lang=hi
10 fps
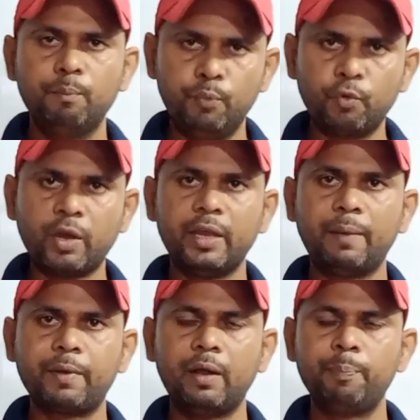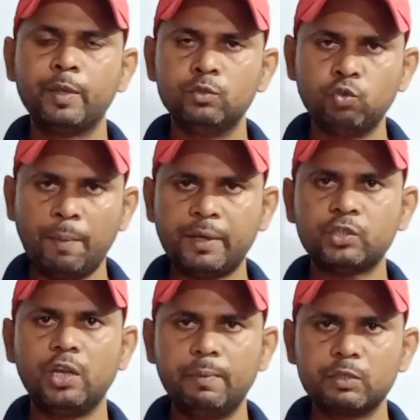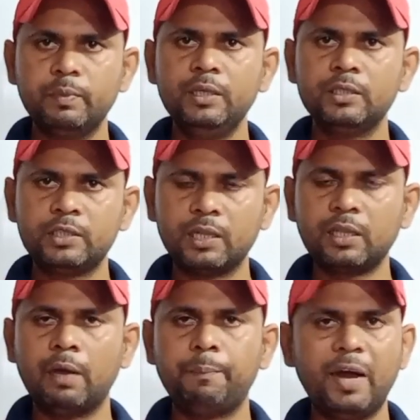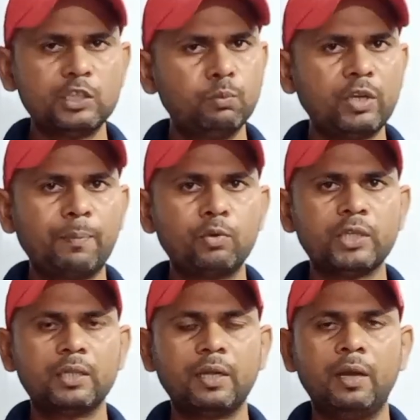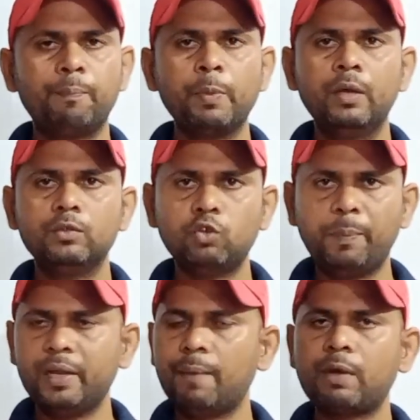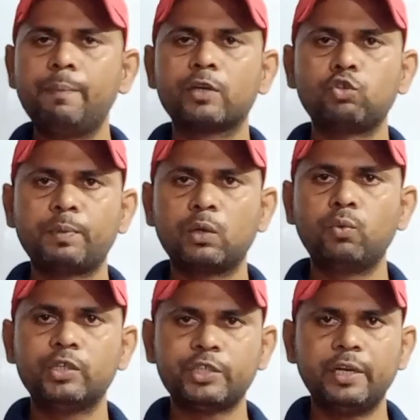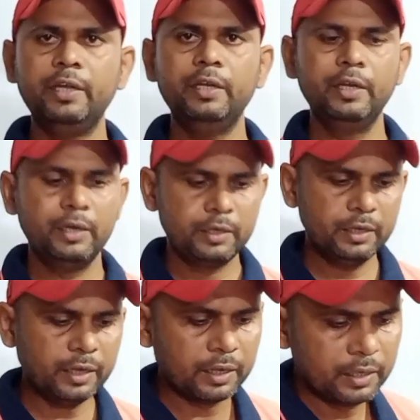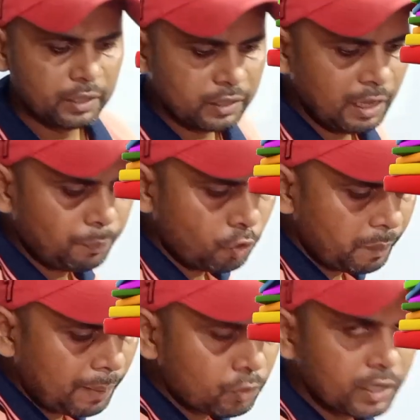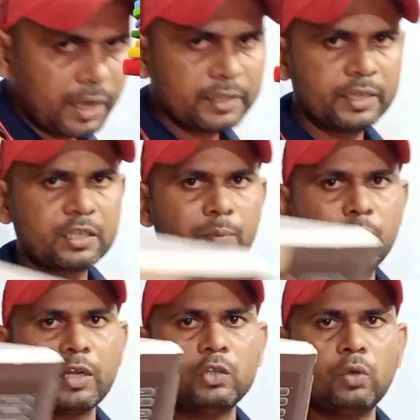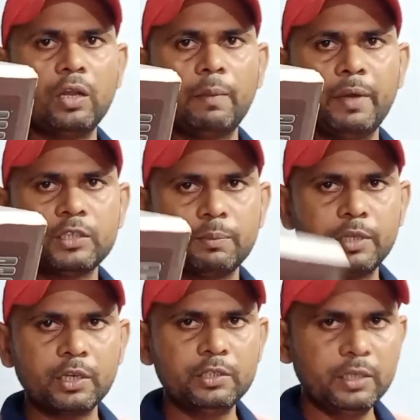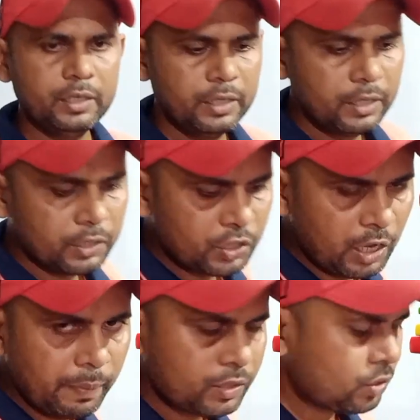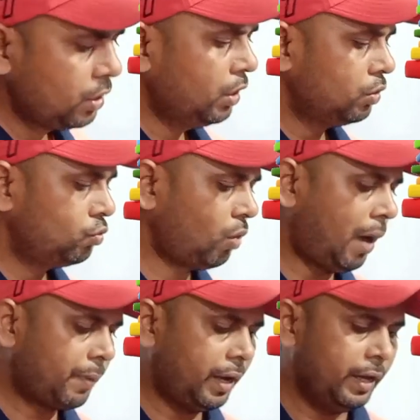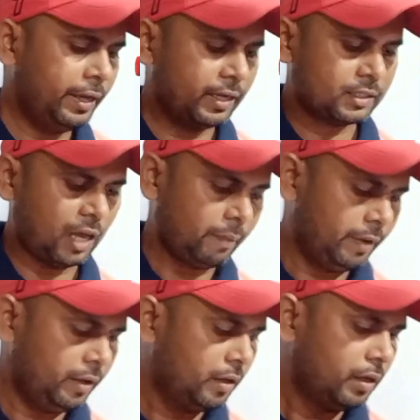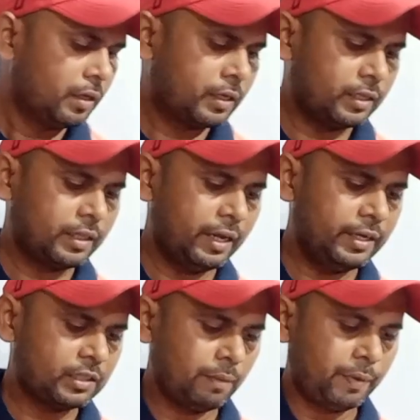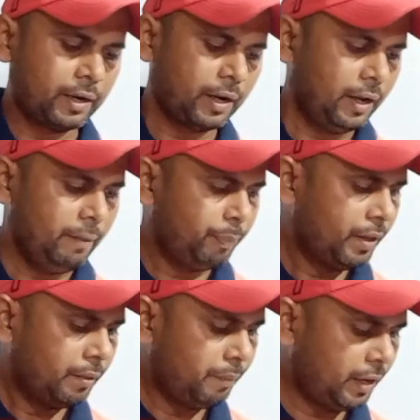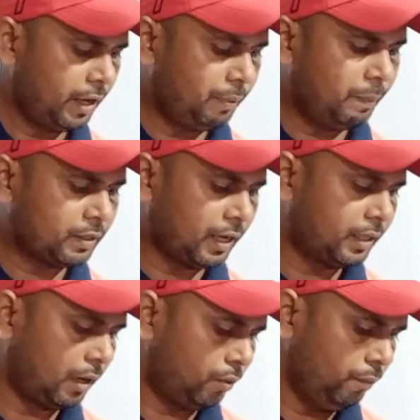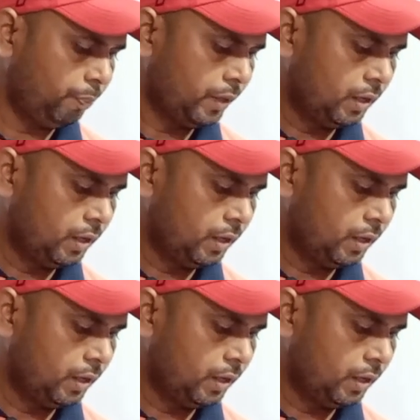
बुक है आपका जो आपका सिलेबस में चलता है पांच बुकें आपको चलता है जो पहला आपका वर्कशॉप कैलकुलेशन है ठीक है ये बुक मैं आपको दिखा दिया इसका मोटाई चौड़ाई लंबाई सब देख लीजिए सिलेबस जो आपका है एक साल में कितना लेसन पढ़ना है मैं ये भी बता दे रहा हूँ